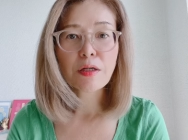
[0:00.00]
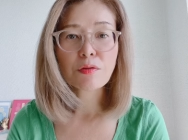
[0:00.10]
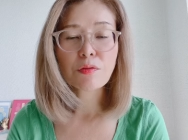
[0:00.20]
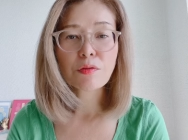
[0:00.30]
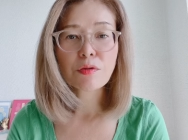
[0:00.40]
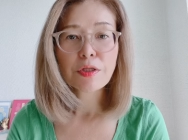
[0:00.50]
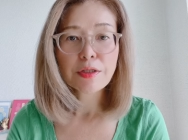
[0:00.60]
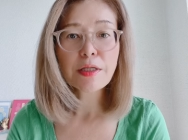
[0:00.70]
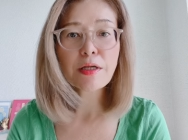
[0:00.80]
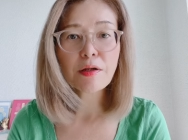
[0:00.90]
の
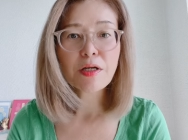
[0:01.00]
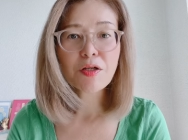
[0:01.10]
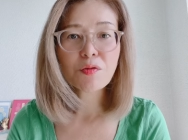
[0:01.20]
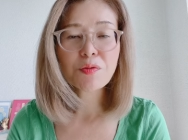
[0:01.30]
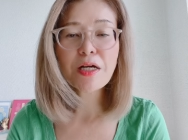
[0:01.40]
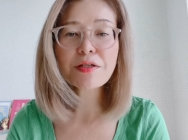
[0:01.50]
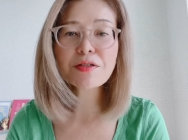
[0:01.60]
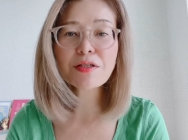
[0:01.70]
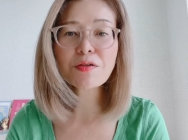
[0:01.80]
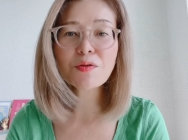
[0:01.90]
ただ、えっと、
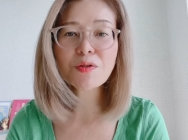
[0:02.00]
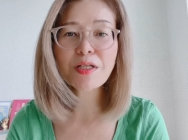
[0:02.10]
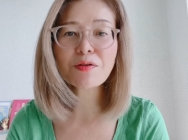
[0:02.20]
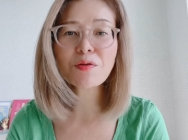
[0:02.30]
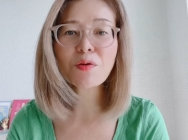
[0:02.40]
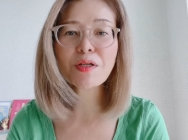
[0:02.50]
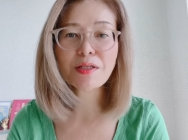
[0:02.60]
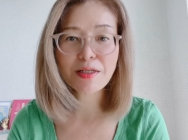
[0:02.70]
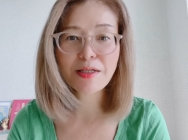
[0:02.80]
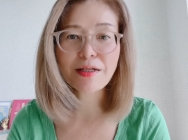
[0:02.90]
ブラッシングをしてる時
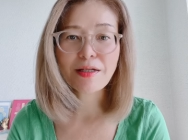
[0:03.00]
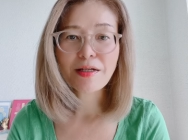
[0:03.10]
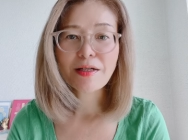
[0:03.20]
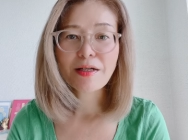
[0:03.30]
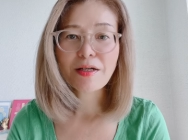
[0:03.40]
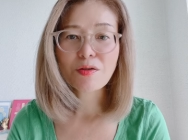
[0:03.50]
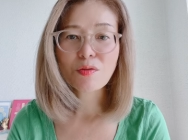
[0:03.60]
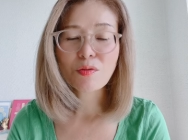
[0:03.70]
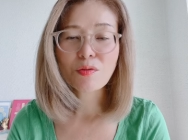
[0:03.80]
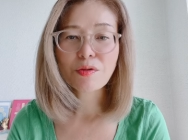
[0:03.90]
に、えっ
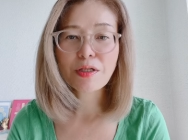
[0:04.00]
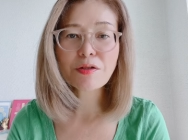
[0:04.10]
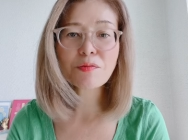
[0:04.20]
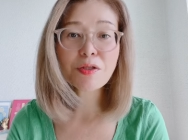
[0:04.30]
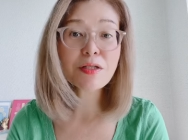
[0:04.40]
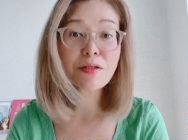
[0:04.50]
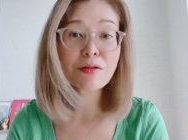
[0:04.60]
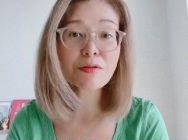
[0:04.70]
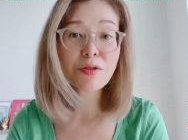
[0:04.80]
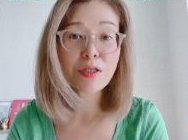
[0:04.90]
と、逆に
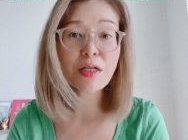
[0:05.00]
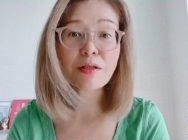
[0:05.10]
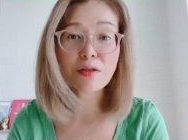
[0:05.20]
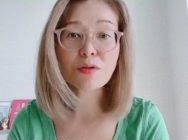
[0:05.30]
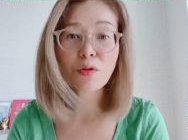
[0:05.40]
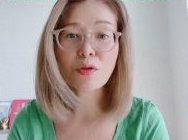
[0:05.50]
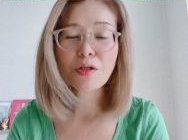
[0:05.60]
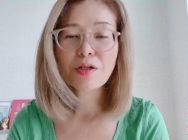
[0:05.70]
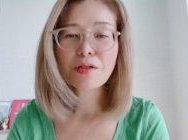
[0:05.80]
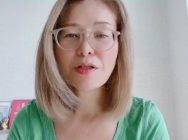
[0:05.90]
ブラッシング好きなんですよ。
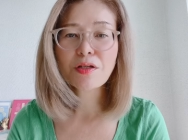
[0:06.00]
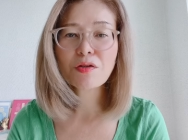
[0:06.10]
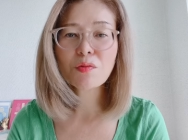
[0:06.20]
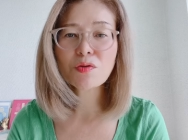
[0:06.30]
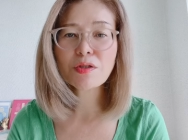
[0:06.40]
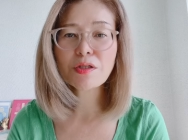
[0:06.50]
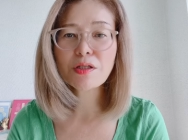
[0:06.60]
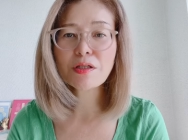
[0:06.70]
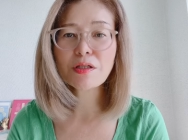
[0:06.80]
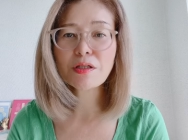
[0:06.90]
で気持
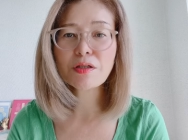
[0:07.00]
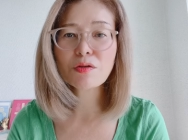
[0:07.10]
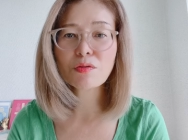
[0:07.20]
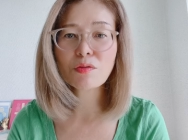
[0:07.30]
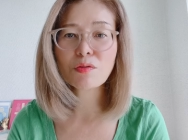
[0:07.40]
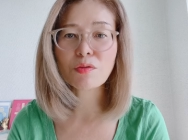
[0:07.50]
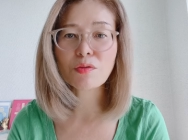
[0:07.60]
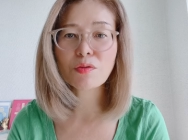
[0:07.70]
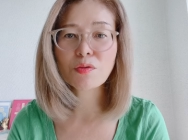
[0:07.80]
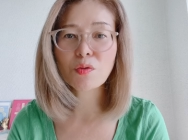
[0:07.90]
ちいいと
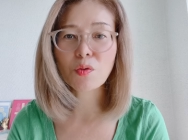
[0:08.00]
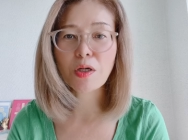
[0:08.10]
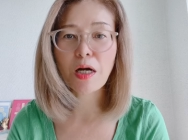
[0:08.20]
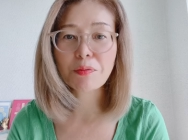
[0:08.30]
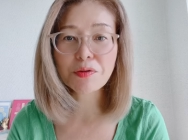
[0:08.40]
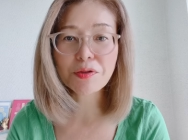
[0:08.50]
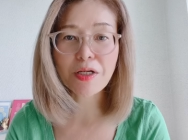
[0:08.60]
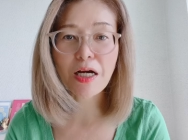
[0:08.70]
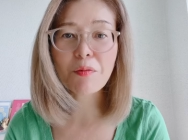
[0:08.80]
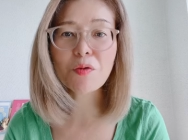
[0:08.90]
そのガブって
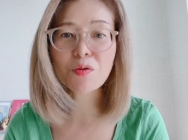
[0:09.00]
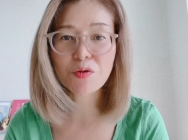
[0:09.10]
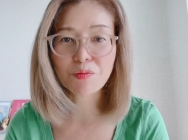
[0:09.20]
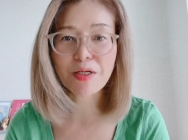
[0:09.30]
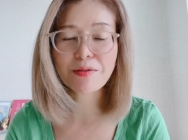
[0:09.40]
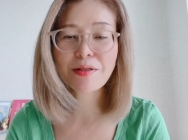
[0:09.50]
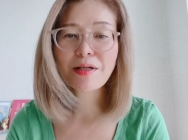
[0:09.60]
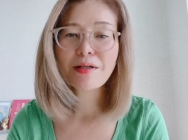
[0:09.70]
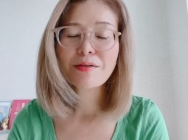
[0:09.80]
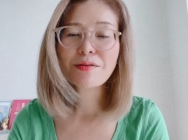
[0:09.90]
噛もうとします。
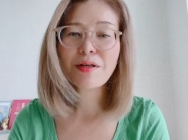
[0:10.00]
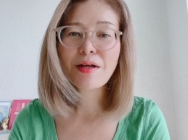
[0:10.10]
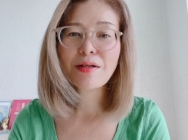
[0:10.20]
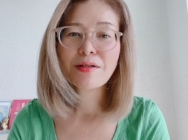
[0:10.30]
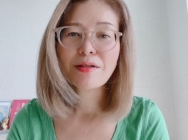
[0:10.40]
で